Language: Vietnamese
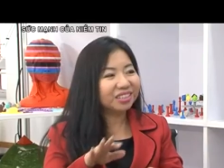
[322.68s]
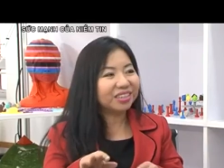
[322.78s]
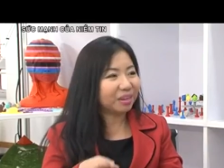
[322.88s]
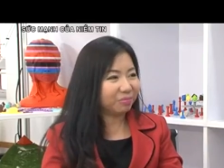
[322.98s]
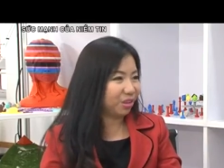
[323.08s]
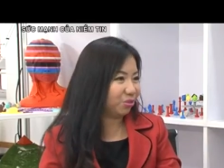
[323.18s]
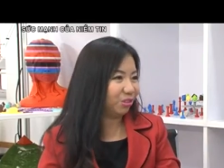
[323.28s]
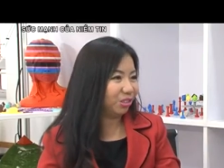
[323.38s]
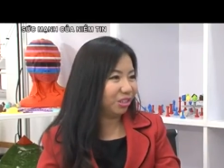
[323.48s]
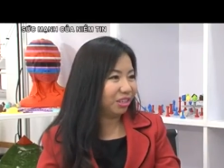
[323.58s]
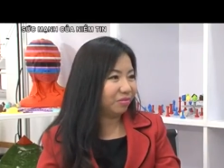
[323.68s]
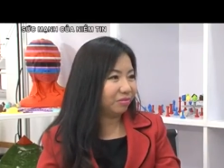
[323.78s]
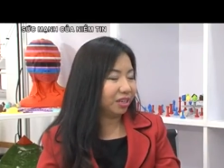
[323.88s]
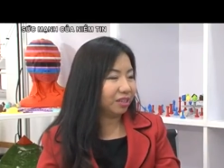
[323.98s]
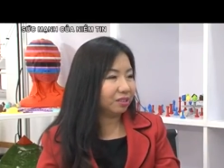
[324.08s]
dưới lắm đâu
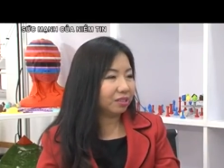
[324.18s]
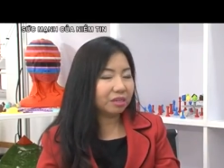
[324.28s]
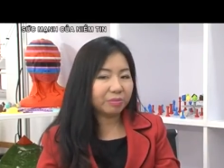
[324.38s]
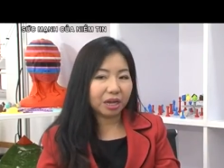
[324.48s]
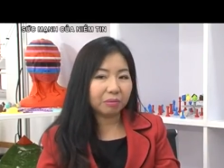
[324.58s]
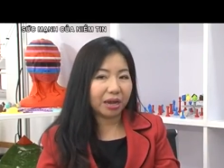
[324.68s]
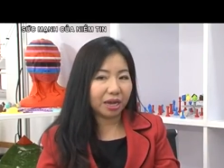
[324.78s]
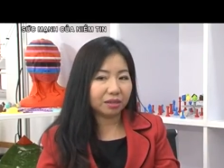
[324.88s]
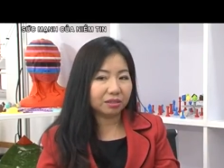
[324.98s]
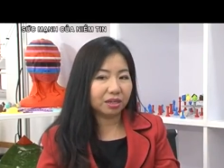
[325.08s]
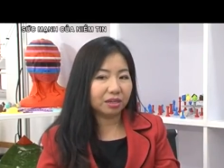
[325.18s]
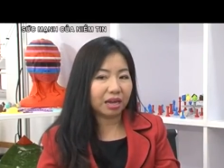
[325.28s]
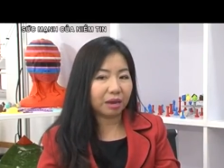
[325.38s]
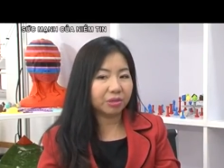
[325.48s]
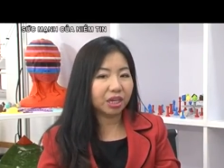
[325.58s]
à, khi mà các bạn ờ,
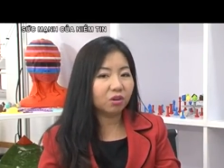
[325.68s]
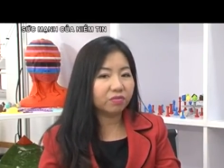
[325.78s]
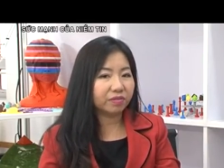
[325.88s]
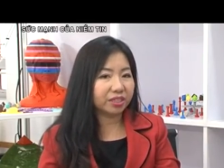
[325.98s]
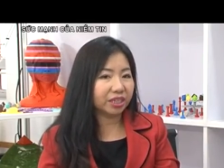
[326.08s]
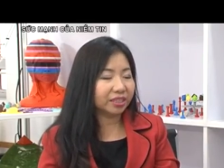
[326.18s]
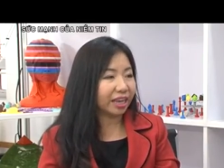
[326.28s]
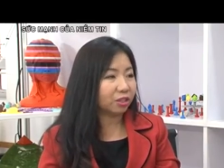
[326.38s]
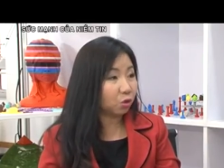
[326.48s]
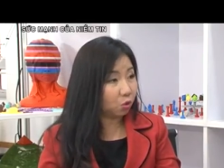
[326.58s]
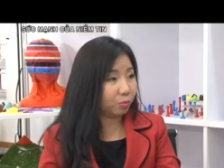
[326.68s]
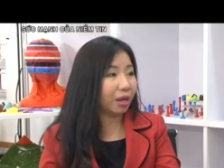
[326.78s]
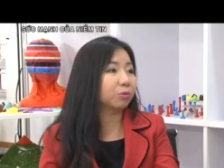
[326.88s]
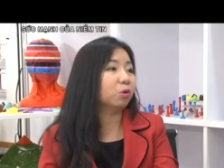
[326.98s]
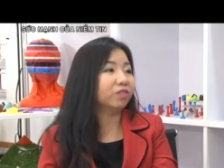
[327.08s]
làm những cái công việc bằng chân tay tôi cũng
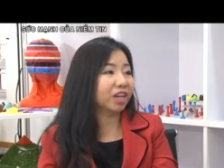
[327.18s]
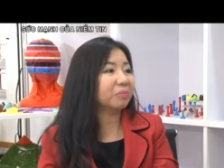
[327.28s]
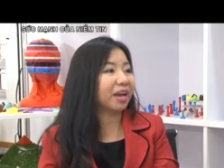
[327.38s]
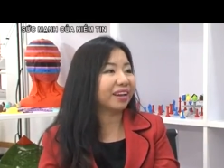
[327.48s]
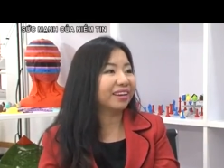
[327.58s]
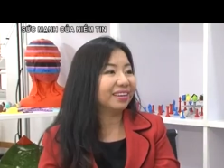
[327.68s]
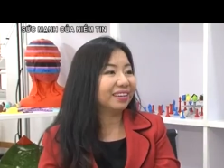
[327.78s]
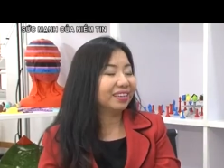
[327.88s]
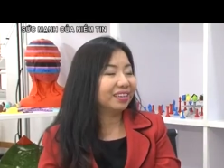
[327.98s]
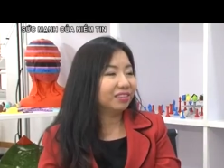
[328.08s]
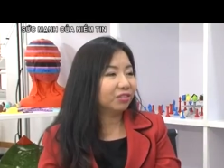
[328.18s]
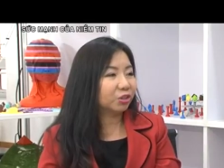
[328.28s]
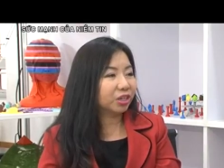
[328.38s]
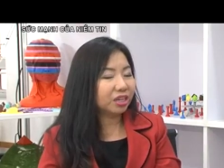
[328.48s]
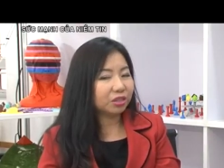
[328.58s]
làm cùng với các bạn
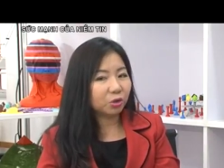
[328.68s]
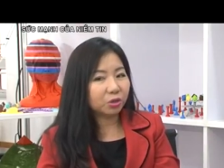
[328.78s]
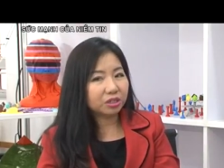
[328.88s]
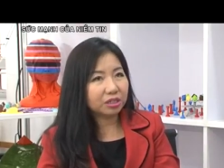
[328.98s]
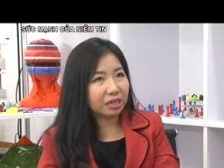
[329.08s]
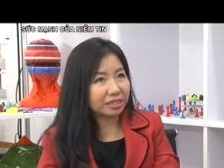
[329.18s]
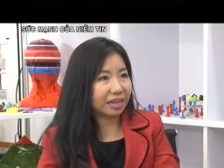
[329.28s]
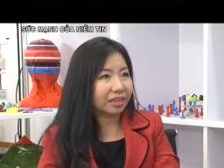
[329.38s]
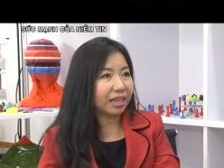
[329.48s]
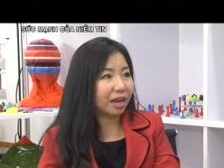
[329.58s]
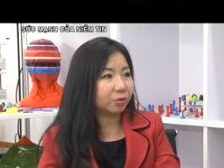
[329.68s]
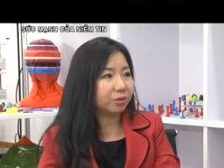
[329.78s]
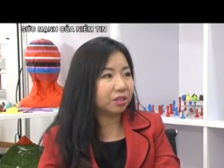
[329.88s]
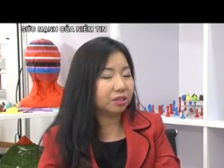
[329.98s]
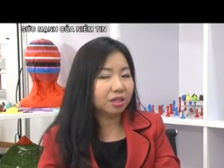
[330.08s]
rồi khi tôi cần sáng tạo
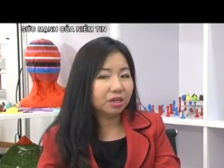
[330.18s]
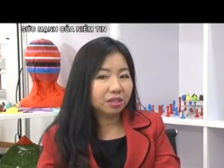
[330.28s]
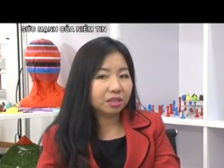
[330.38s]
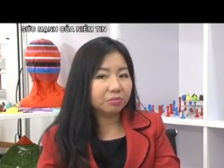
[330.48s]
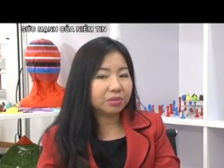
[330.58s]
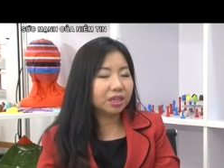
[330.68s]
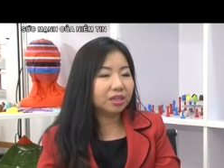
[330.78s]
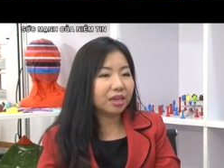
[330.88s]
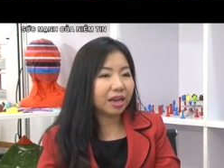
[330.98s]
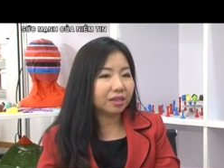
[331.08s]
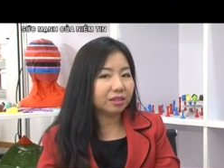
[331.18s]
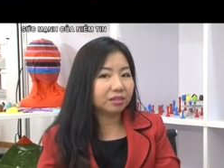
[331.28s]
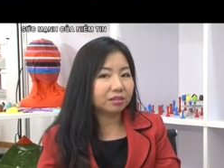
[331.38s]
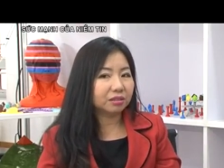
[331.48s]
thì thậm chí là những